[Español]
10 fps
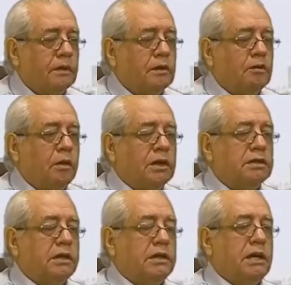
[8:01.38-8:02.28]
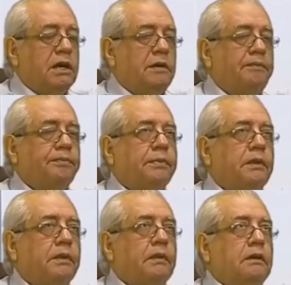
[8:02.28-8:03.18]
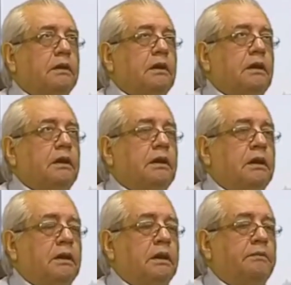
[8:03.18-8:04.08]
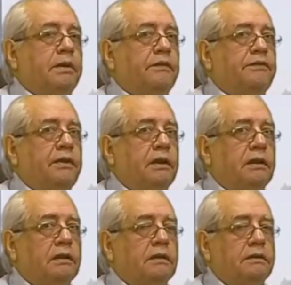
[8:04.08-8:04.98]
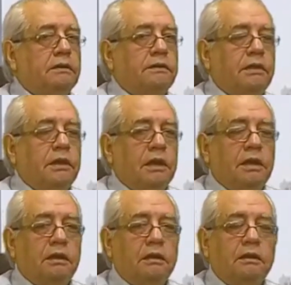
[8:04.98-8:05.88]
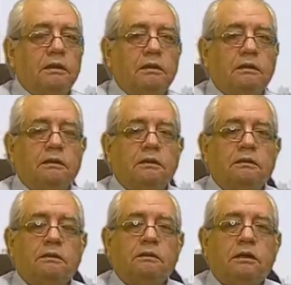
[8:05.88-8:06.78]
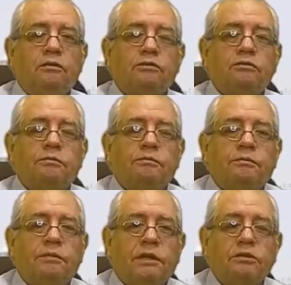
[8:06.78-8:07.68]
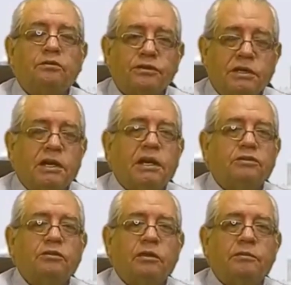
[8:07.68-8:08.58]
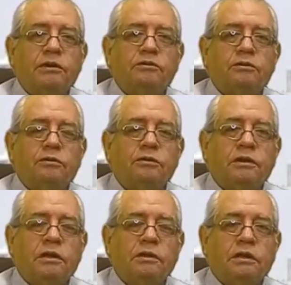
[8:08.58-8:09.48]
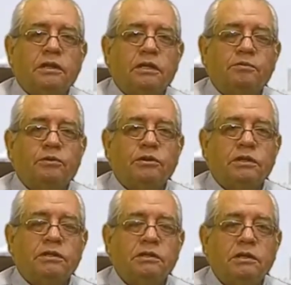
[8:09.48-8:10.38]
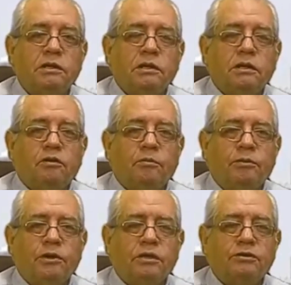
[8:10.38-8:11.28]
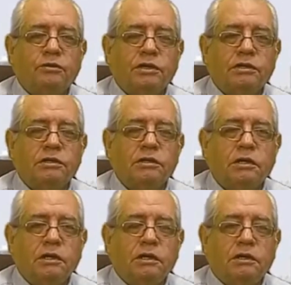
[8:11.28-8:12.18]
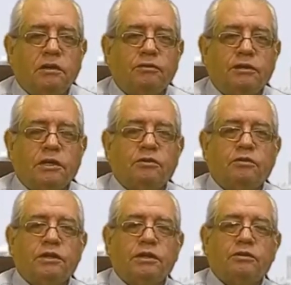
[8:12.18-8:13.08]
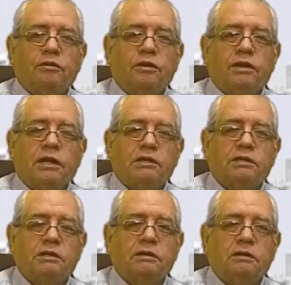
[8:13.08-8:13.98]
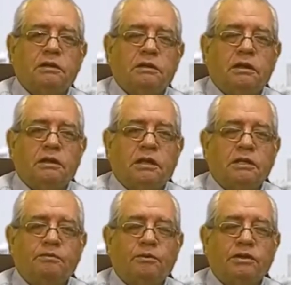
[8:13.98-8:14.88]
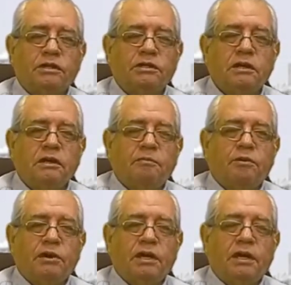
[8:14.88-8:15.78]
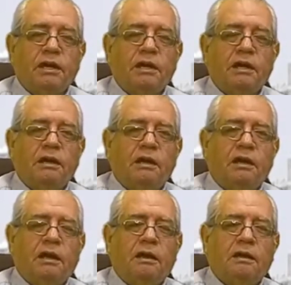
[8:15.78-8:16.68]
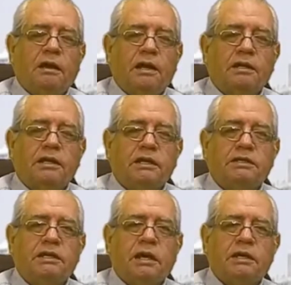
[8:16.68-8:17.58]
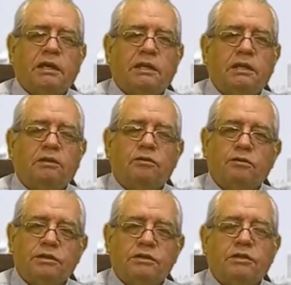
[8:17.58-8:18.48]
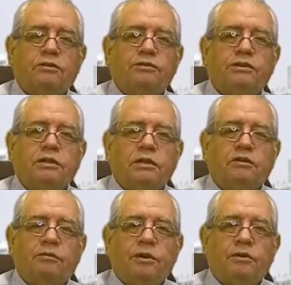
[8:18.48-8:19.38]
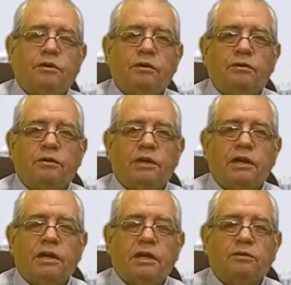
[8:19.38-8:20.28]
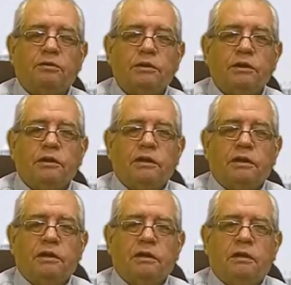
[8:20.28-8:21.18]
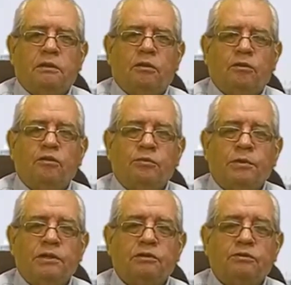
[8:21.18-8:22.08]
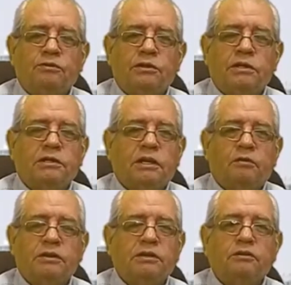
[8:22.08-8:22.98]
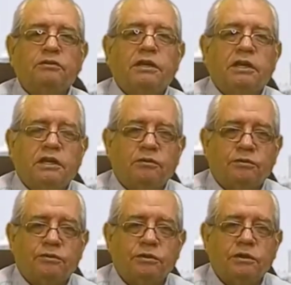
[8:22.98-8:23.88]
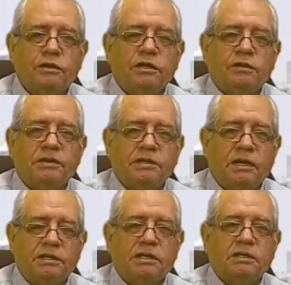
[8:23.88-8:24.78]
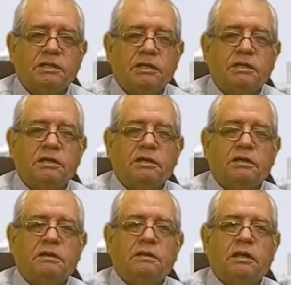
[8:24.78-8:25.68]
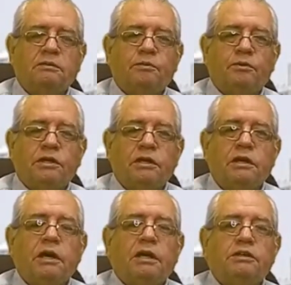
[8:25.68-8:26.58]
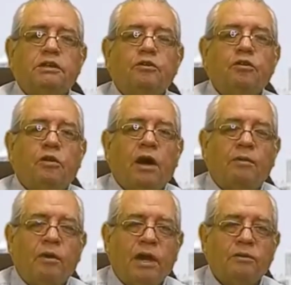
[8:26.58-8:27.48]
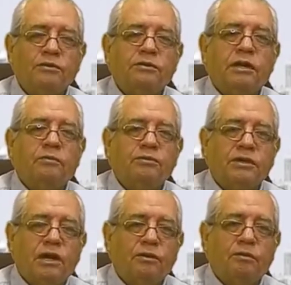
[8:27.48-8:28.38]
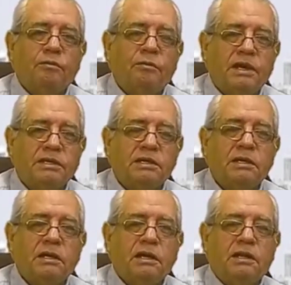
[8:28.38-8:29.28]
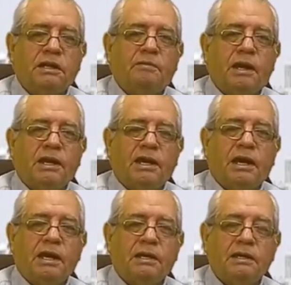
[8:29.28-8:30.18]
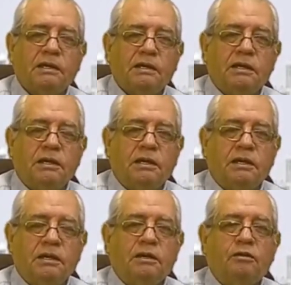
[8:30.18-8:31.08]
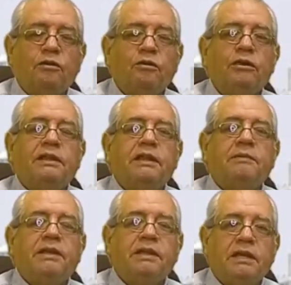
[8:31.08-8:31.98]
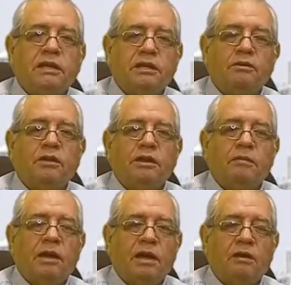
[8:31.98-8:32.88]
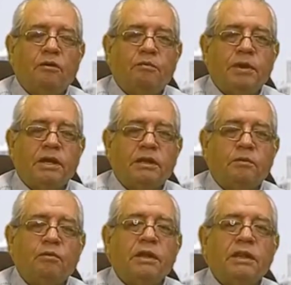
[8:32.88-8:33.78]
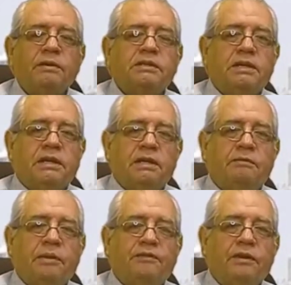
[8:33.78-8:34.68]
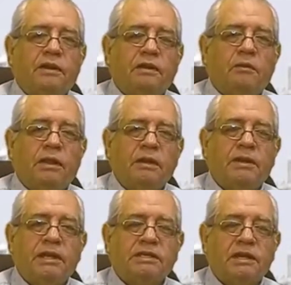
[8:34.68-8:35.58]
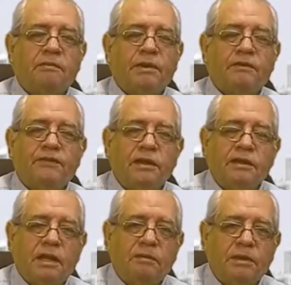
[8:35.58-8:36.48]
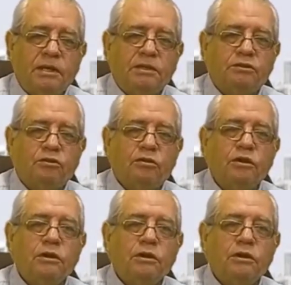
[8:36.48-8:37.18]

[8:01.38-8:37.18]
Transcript: ¿cuál sería eh, eh, el perfil de los ministros, en el caso del ministro de, Transportes y Comunicaciones y de los directores regionales eh, de, de Transportes? Porque la característica que han tenido, no sé si coincide conmigo, Jorge Alejandro, eh, todos los ministros es que no han sido técnicos, especialistas en, transporte, han sido abogados que han buscado más el tema legal y, no el tema técnico, el tema operativo. ¿Cuál debe ser el perfil? ¿Cuál debería ser el perfil del ministro,